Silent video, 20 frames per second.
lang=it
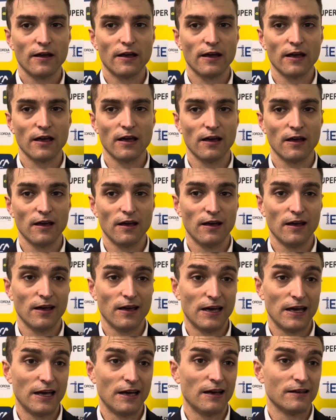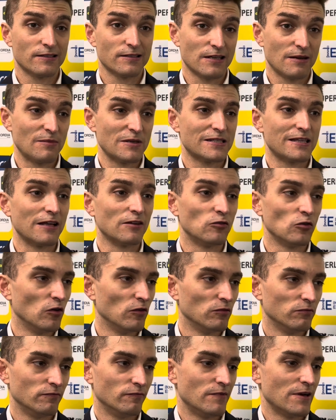E, e sarebbe
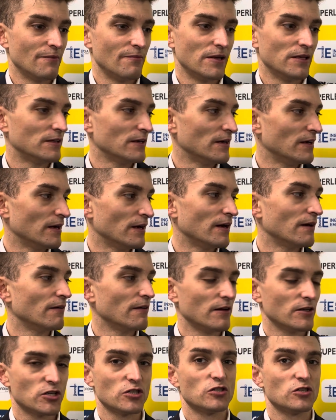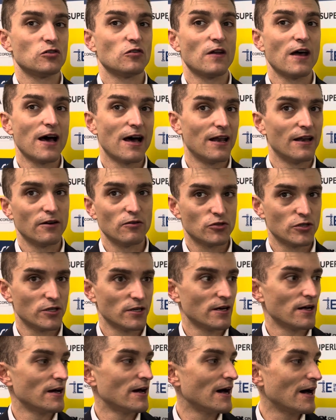stato veramente eccezionale
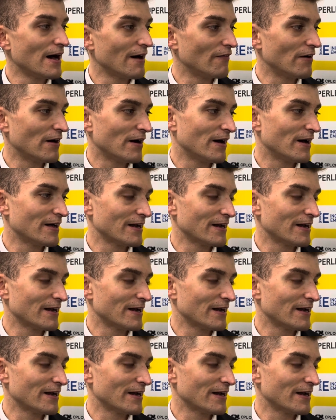riuscire a,